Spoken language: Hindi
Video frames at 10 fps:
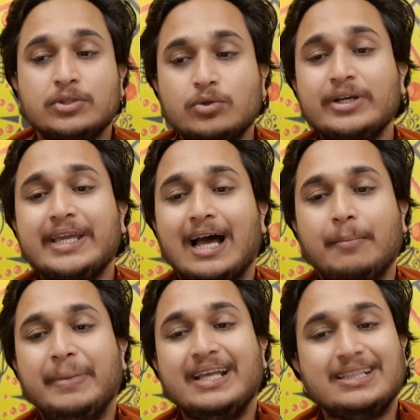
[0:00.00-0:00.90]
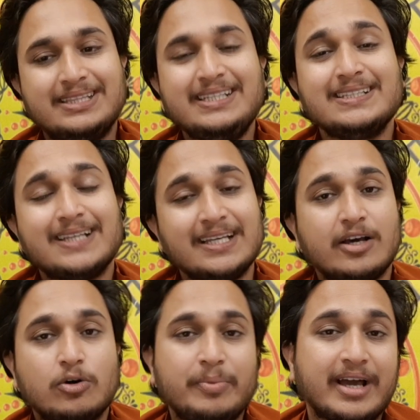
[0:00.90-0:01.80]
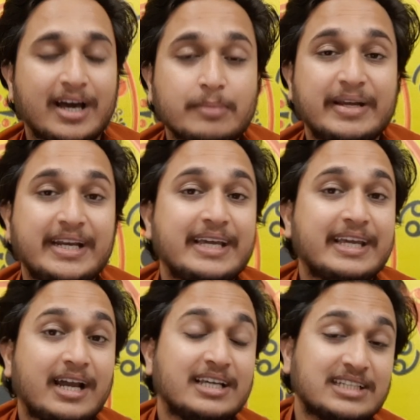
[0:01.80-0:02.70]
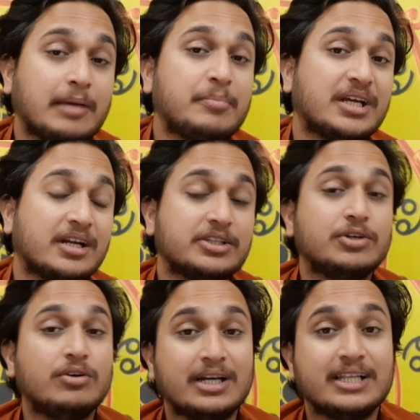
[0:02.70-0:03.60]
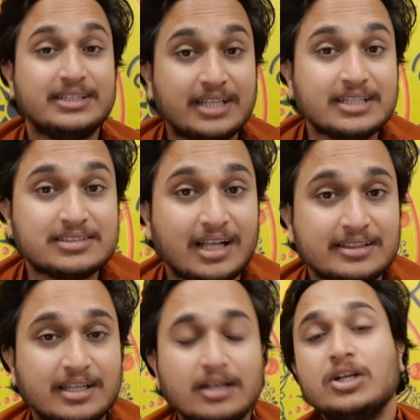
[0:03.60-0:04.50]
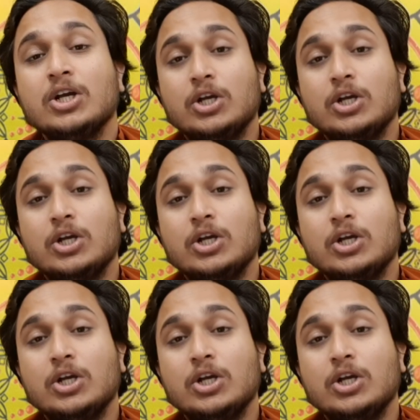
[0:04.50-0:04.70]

तो यहाँ पे तीस हजार रुपए हर महीने की अगर एस करते हो अगले दस साल तक